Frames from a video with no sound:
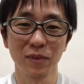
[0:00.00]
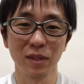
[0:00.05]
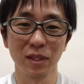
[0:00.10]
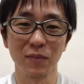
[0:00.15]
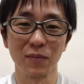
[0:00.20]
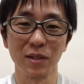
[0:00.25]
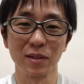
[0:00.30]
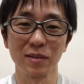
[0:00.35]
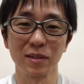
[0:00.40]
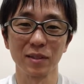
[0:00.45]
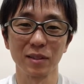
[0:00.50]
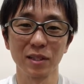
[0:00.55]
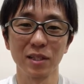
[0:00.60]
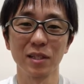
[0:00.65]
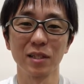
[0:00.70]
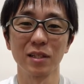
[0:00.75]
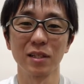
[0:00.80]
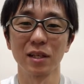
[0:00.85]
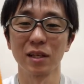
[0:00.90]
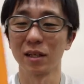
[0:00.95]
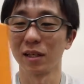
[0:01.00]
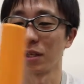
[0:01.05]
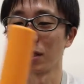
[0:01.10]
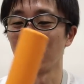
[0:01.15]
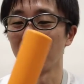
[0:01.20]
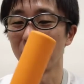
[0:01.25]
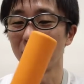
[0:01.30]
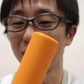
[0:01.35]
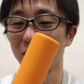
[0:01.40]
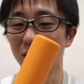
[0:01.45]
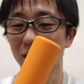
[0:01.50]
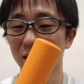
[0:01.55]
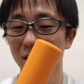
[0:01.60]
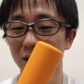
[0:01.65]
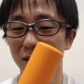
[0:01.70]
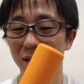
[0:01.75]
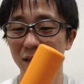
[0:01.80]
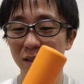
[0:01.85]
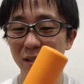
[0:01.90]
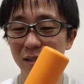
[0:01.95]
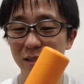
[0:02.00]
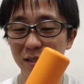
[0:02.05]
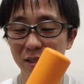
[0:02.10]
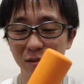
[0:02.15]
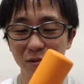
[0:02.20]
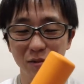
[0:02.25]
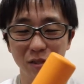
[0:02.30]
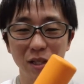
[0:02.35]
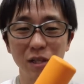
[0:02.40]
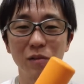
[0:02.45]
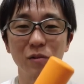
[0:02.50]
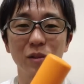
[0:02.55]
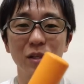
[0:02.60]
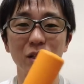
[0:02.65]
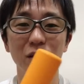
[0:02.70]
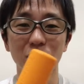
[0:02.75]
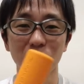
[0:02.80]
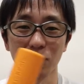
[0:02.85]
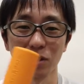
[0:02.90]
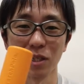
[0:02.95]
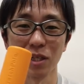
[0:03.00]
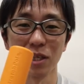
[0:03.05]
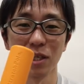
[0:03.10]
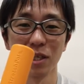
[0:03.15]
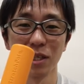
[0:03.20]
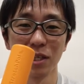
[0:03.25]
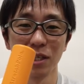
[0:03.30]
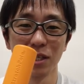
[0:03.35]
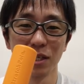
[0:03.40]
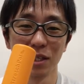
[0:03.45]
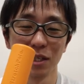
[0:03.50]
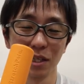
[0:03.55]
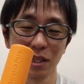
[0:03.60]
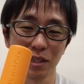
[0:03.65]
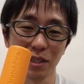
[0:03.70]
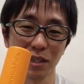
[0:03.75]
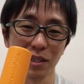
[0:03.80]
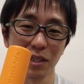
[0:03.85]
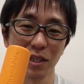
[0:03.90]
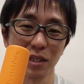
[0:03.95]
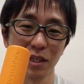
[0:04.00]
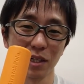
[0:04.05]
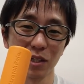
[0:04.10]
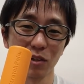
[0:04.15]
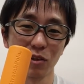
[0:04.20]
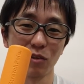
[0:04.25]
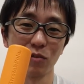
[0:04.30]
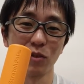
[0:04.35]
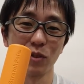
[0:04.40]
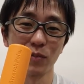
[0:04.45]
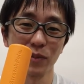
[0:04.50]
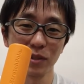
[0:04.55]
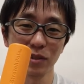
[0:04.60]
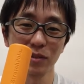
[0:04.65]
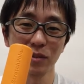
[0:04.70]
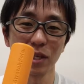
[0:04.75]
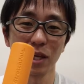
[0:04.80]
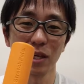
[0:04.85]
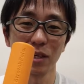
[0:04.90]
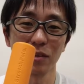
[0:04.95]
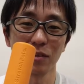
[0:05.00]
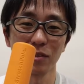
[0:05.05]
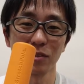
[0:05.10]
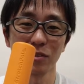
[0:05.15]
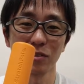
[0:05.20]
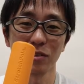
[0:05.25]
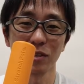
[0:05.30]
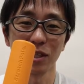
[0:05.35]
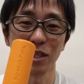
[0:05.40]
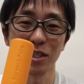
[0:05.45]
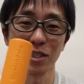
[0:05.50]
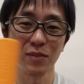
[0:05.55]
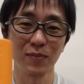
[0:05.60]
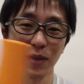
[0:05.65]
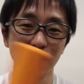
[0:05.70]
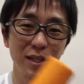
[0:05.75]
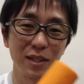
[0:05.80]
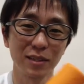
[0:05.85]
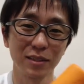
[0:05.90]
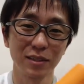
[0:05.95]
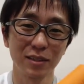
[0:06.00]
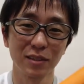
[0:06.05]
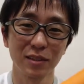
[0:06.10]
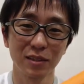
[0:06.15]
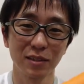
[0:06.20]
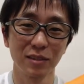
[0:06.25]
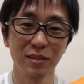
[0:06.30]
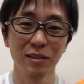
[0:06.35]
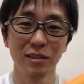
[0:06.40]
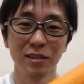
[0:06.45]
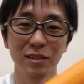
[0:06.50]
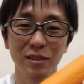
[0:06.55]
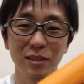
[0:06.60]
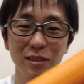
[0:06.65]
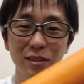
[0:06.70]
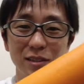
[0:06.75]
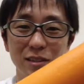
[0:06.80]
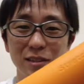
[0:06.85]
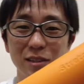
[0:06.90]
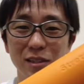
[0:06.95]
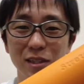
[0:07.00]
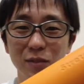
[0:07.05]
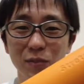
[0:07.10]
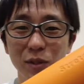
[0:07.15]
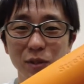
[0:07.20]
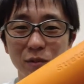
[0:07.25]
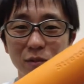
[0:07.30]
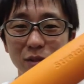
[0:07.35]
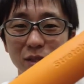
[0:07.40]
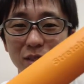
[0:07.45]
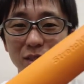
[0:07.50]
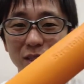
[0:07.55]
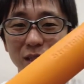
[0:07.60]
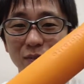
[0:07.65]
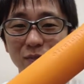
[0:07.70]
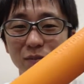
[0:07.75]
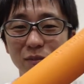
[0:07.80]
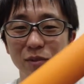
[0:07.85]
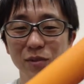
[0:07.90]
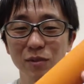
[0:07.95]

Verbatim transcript: で、皆さんに、えー、しっかり提供できるようにやっていきたいなと思いますので、よろしくお願いします。ト鳥でした。